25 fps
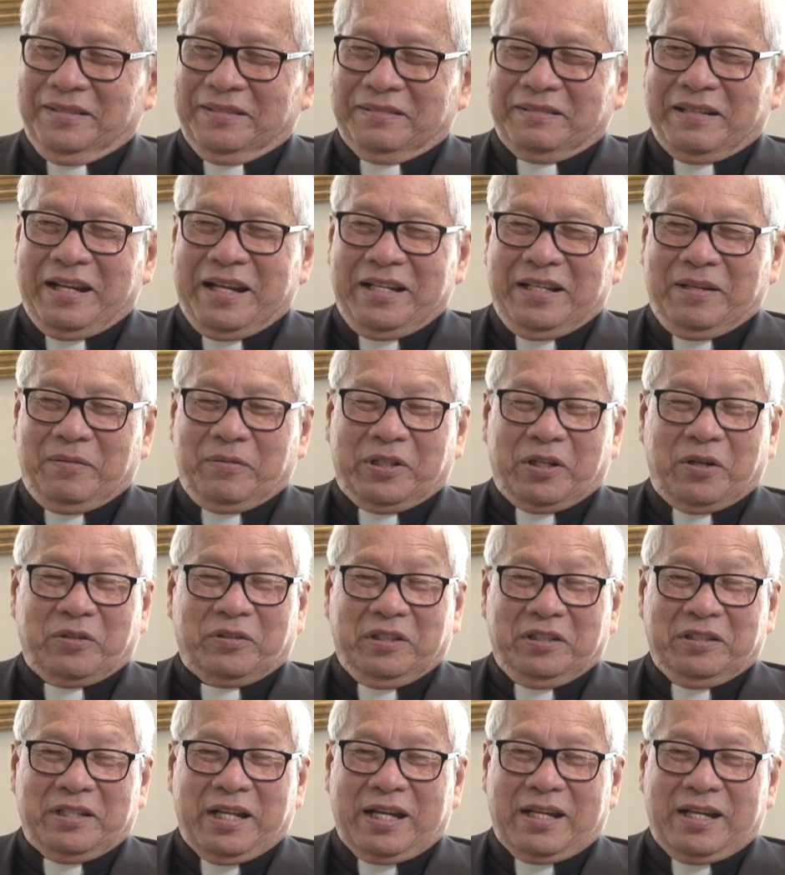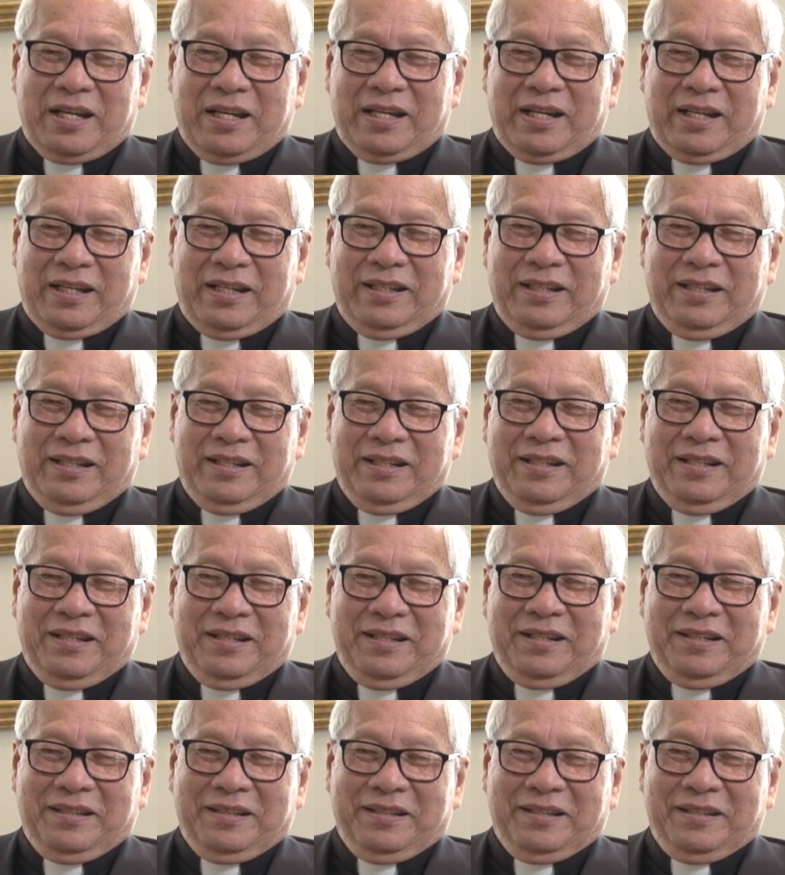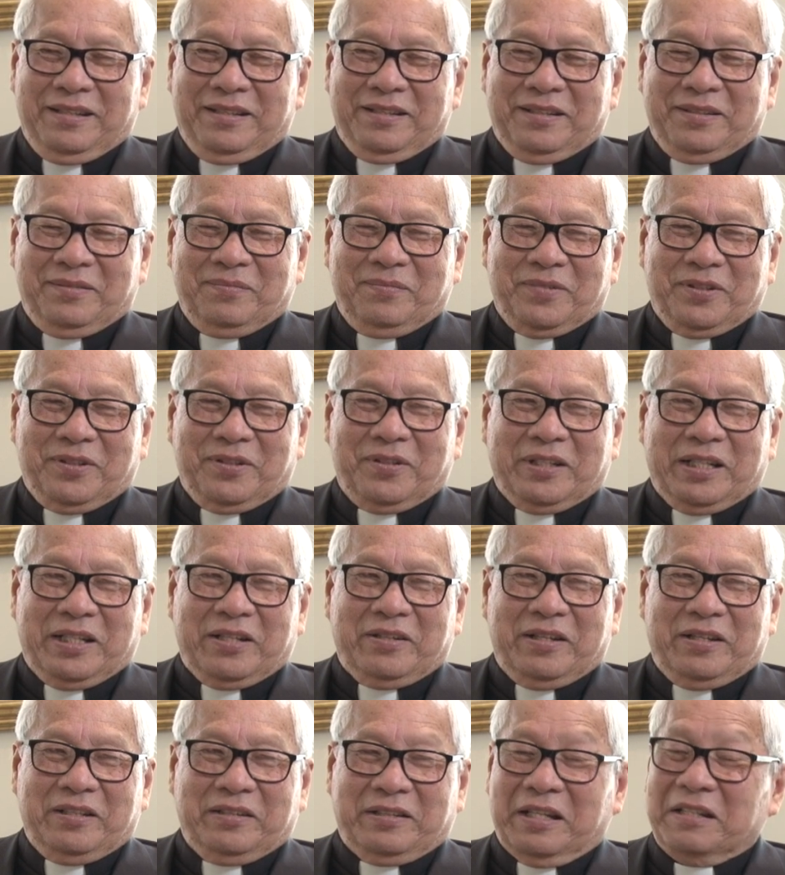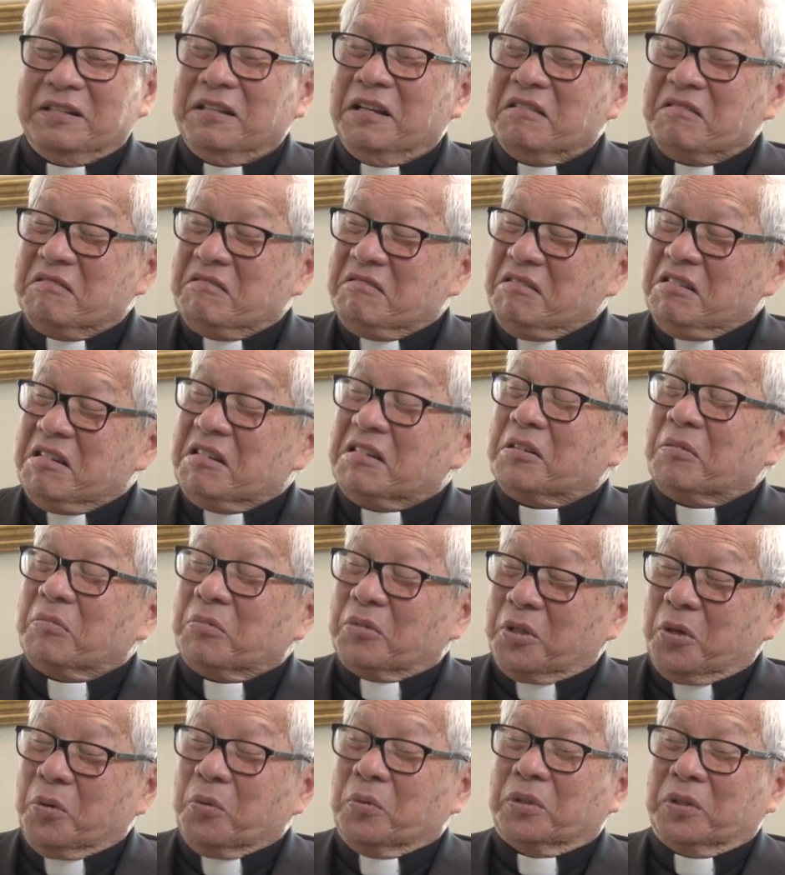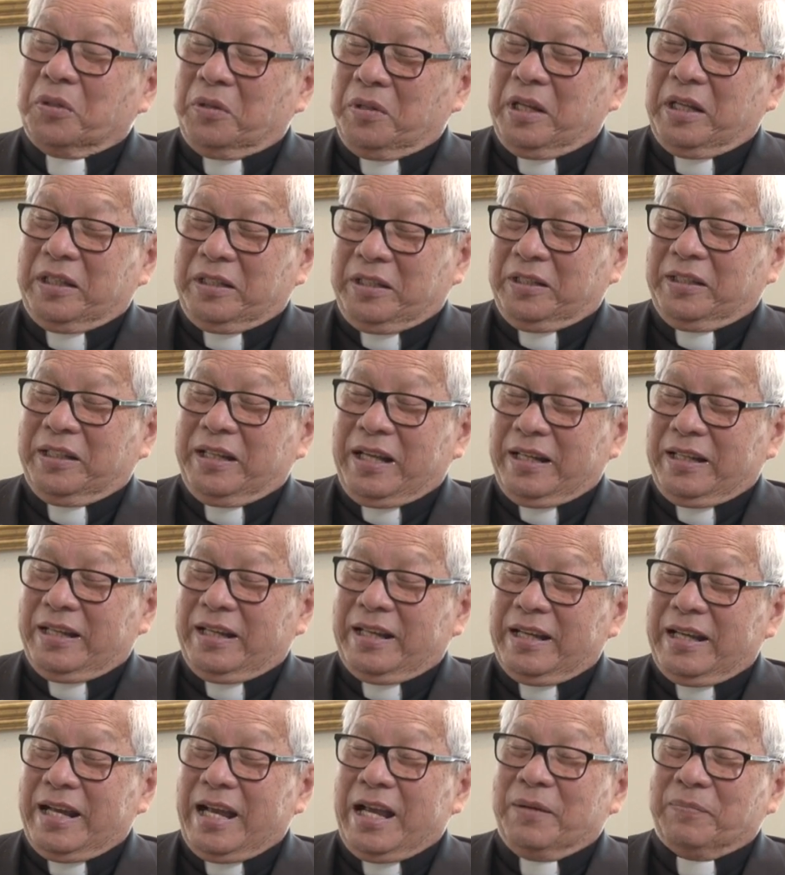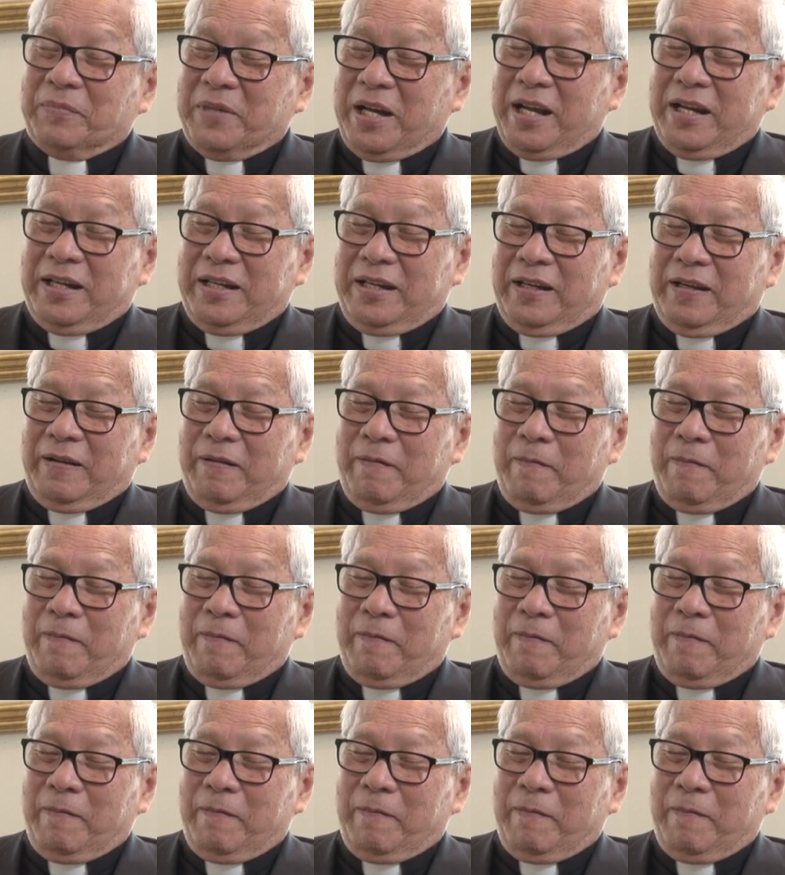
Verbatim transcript: đây là một dòng tư thánh đây này có thể là thánh lớn nhất trong tù tôi là giờ là cái ngày hôm nay này